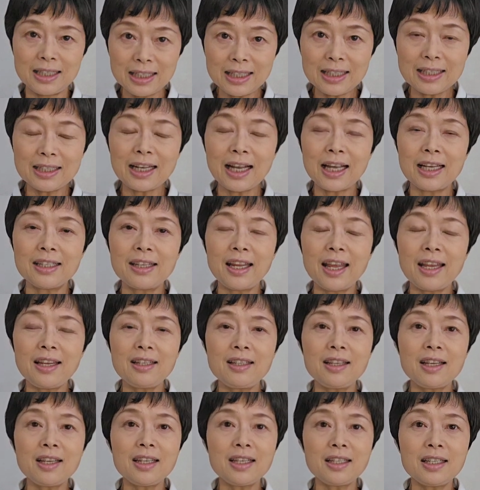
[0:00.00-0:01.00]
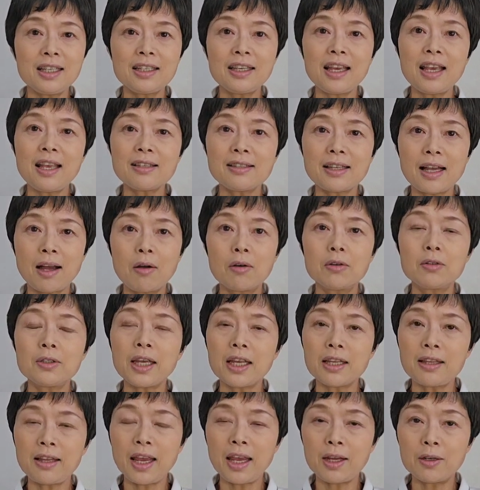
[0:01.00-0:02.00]
いっかい定期的に検査を受
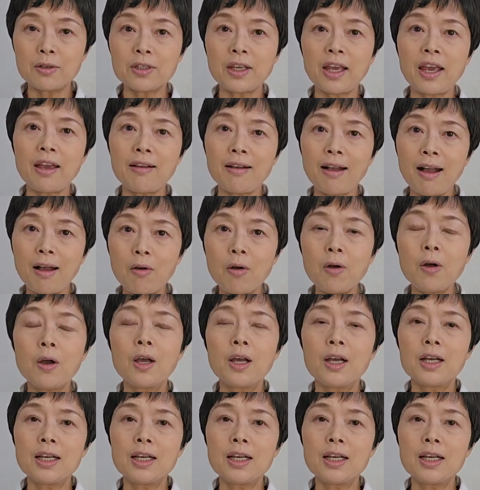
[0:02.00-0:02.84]
けている結果を